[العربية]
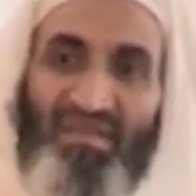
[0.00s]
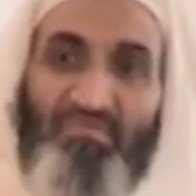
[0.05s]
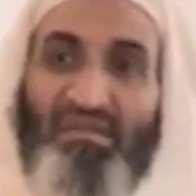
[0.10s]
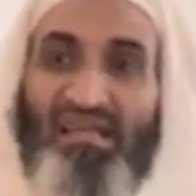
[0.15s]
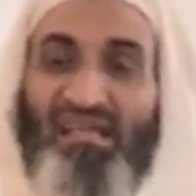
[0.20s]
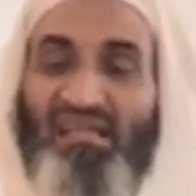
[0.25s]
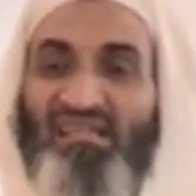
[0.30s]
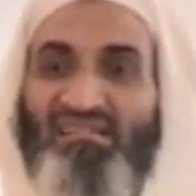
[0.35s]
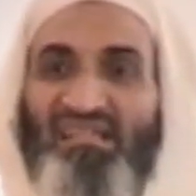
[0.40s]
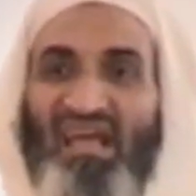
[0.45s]

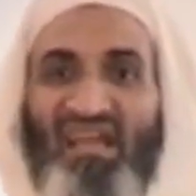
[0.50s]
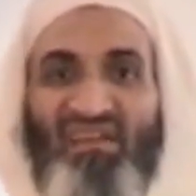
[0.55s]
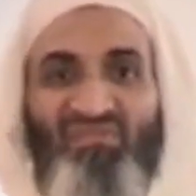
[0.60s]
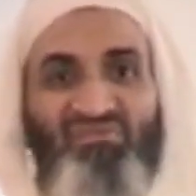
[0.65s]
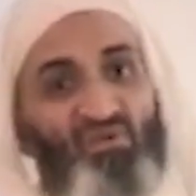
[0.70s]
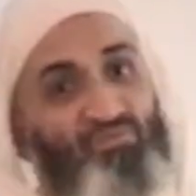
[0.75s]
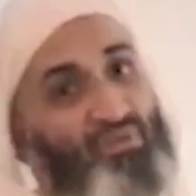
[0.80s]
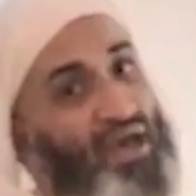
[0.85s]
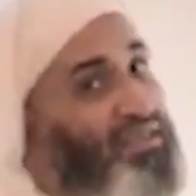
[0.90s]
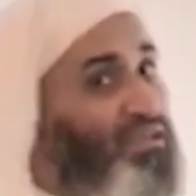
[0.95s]
فيمكن لك
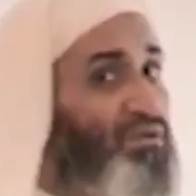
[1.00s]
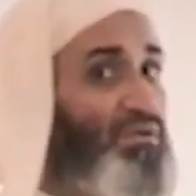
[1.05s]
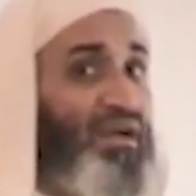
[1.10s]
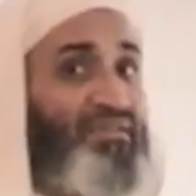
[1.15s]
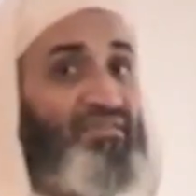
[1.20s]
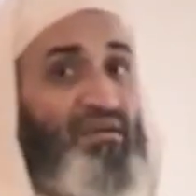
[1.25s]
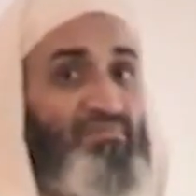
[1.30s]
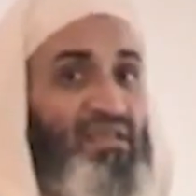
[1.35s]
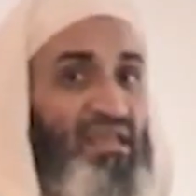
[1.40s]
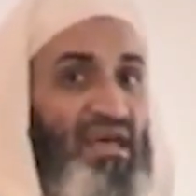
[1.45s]
تعرفه باي
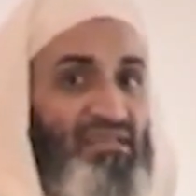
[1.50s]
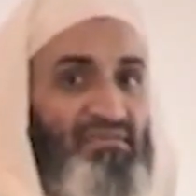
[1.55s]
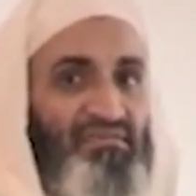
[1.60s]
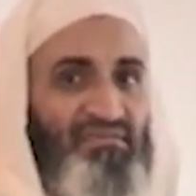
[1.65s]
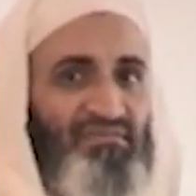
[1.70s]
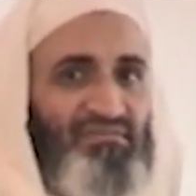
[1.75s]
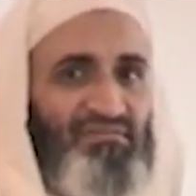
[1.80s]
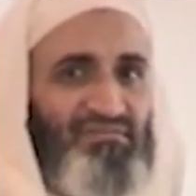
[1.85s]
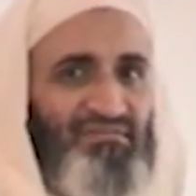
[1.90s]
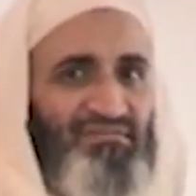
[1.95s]
وحده من
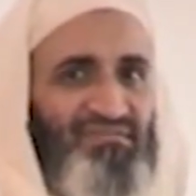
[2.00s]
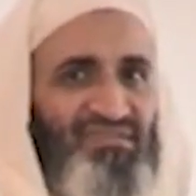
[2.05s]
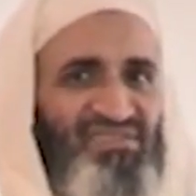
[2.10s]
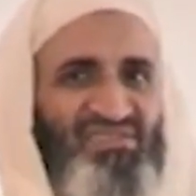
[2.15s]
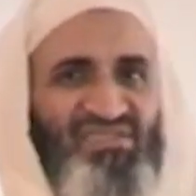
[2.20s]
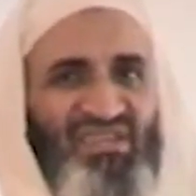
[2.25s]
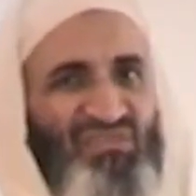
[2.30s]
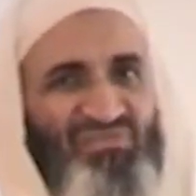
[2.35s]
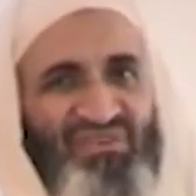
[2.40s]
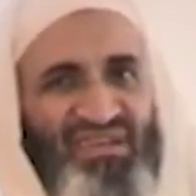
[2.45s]
هذه
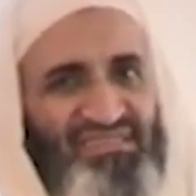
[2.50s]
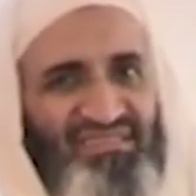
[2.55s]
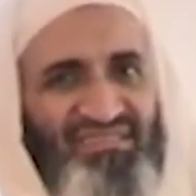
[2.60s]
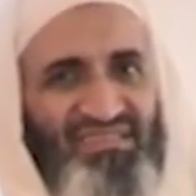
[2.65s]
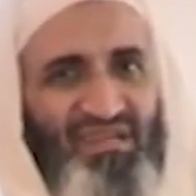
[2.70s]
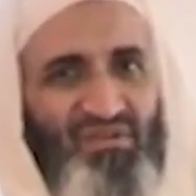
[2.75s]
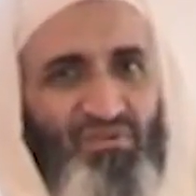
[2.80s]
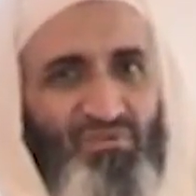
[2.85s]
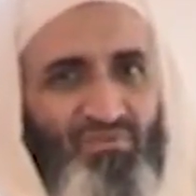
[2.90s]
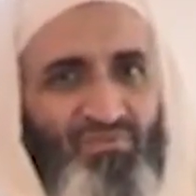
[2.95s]

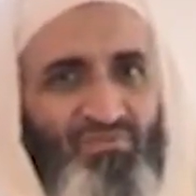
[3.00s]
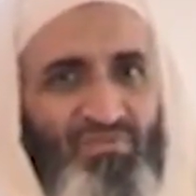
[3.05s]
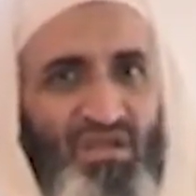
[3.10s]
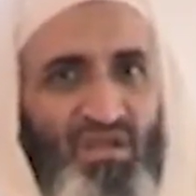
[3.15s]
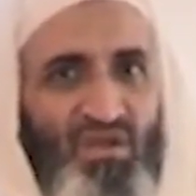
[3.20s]
الصفات ديالو